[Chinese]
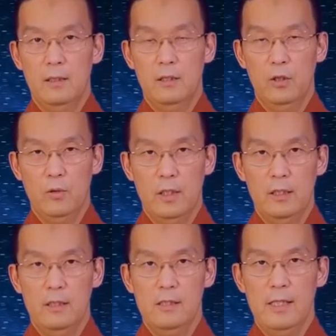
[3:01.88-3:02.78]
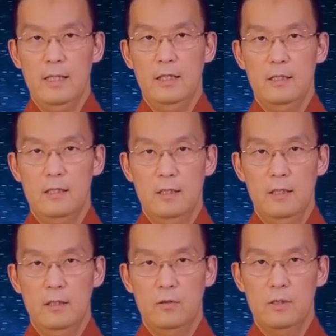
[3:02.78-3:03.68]
永恒的善业之
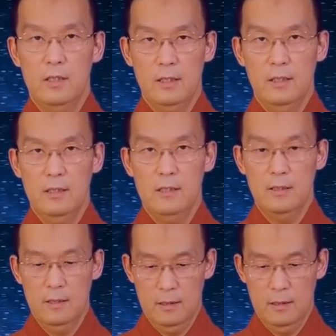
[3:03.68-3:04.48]
地，就是这个意思。